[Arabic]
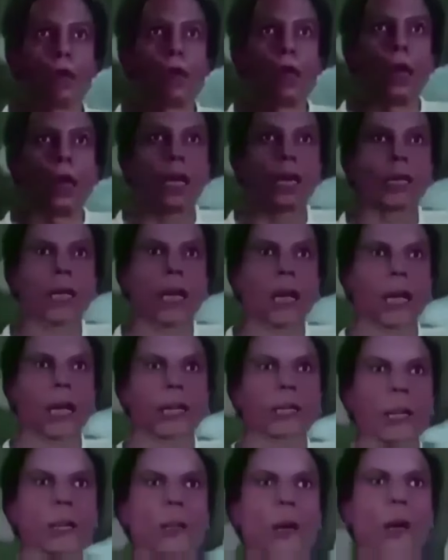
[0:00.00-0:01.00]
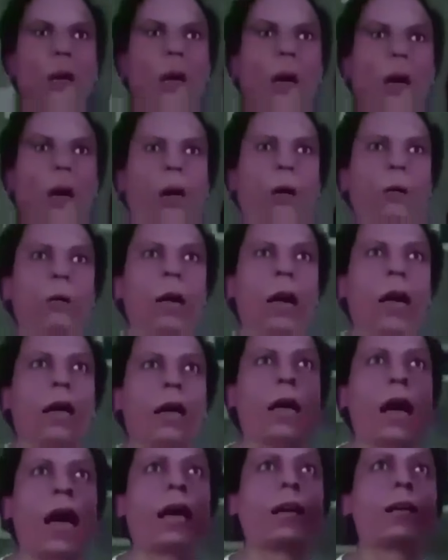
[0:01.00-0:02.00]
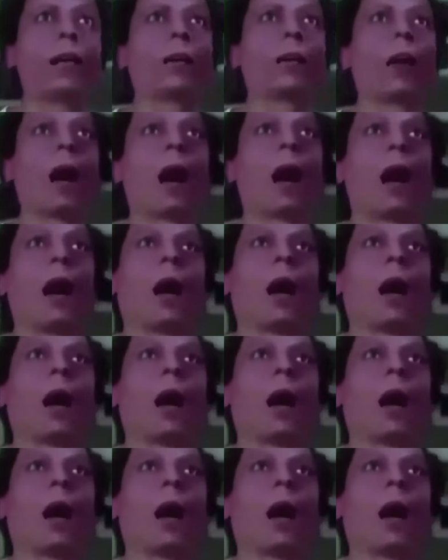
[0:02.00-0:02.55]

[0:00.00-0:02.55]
الله لا اله الا الله